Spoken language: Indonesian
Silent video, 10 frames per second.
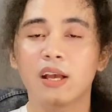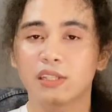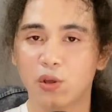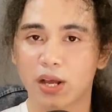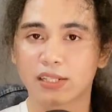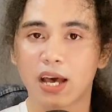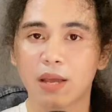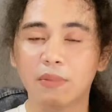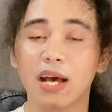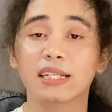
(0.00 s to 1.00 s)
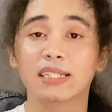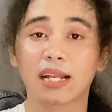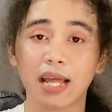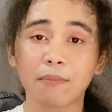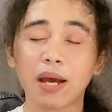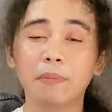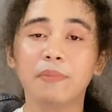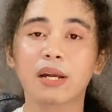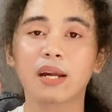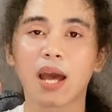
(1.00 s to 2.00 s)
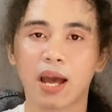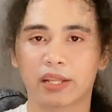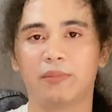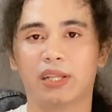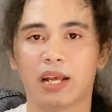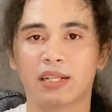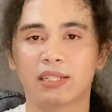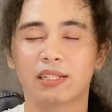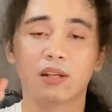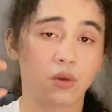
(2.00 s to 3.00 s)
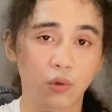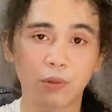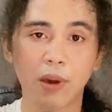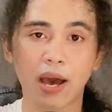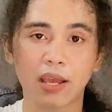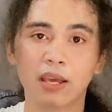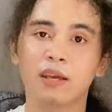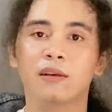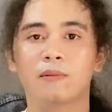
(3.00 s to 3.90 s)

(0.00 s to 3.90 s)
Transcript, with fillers: See you next time dan selamat beraktivitas. Goodbye.